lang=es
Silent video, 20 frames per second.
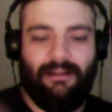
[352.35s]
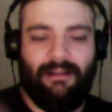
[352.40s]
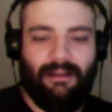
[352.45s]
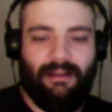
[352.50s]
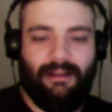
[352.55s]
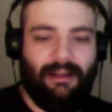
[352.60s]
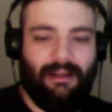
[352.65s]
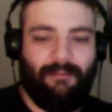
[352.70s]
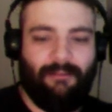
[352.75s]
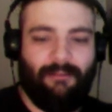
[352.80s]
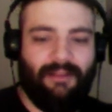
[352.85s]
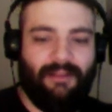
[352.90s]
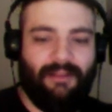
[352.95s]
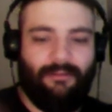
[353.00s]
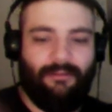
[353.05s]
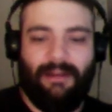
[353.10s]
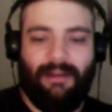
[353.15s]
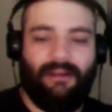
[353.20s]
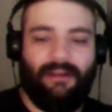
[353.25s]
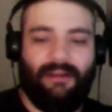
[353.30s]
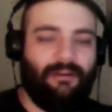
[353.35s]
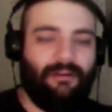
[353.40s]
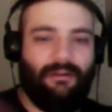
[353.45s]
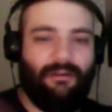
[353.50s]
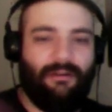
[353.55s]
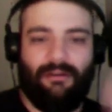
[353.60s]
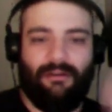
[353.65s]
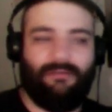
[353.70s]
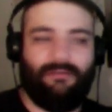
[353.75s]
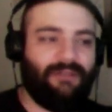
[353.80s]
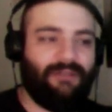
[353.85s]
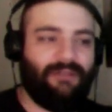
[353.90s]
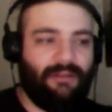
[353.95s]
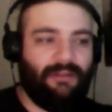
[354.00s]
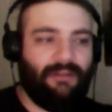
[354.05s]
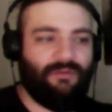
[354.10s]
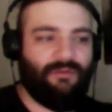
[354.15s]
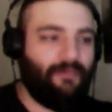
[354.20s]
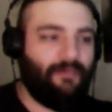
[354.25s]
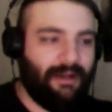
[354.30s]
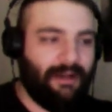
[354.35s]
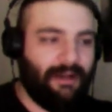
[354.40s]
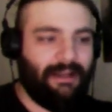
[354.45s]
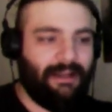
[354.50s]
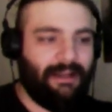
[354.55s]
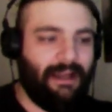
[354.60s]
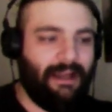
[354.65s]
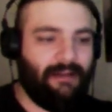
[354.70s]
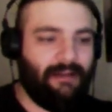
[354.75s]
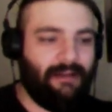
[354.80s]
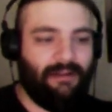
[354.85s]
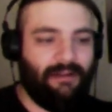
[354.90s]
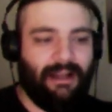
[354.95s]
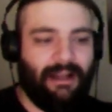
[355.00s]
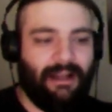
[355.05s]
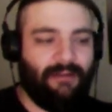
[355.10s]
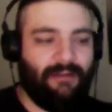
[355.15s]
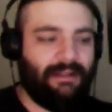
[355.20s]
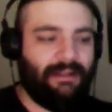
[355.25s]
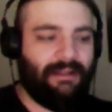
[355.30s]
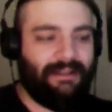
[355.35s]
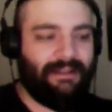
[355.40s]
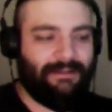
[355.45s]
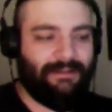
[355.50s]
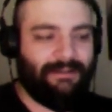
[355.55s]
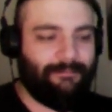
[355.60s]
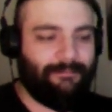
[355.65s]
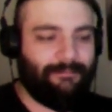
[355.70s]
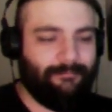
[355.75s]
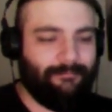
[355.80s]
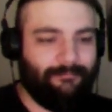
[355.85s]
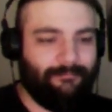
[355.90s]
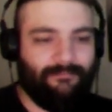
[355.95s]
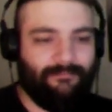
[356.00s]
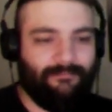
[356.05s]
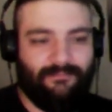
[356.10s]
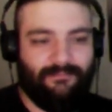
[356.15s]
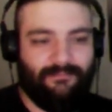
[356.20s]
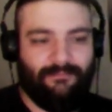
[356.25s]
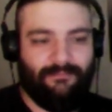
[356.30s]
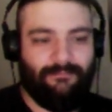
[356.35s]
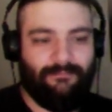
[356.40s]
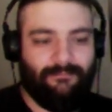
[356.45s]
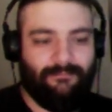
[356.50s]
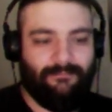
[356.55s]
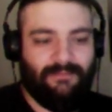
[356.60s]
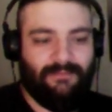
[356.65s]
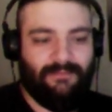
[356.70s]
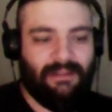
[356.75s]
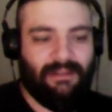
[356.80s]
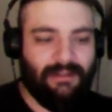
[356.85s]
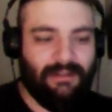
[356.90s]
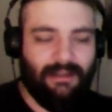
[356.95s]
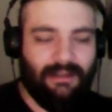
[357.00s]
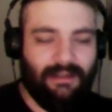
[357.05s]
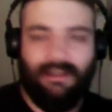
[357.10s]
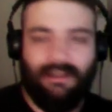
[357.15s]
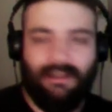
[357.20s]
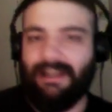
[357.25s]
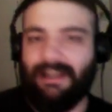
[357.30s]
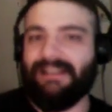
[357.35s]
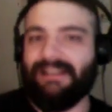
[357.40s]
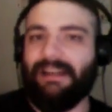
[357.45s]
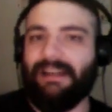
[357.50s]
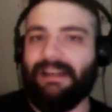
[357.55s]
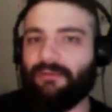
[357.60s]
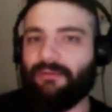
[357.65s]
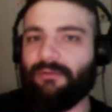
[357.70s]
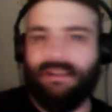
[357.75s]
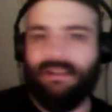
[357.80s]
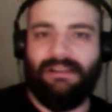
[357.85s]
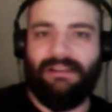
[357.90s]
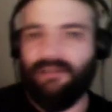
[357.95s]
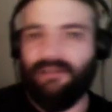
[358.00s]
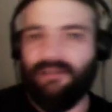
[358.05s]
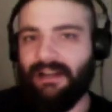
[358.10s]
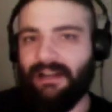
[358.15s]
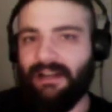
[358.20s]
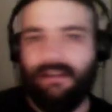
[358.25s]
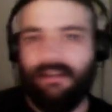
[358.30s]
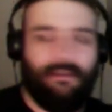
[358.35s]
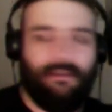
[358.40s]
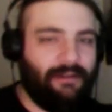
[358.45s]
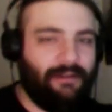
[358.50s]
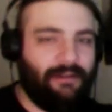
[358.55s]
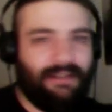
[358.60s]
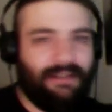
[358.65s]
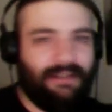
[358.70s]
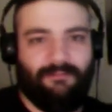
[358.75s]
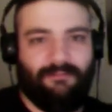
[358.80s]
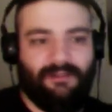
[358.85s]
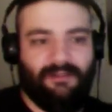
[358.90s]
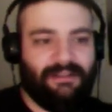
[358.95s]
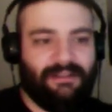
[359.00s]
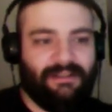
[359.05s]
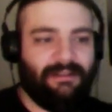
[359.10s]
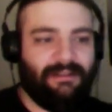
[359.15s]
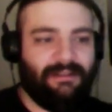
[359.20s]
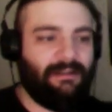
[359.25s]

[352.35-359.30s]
el manto blanco usando su magia lo que causa es mm, que las criaturas de los alrededores pues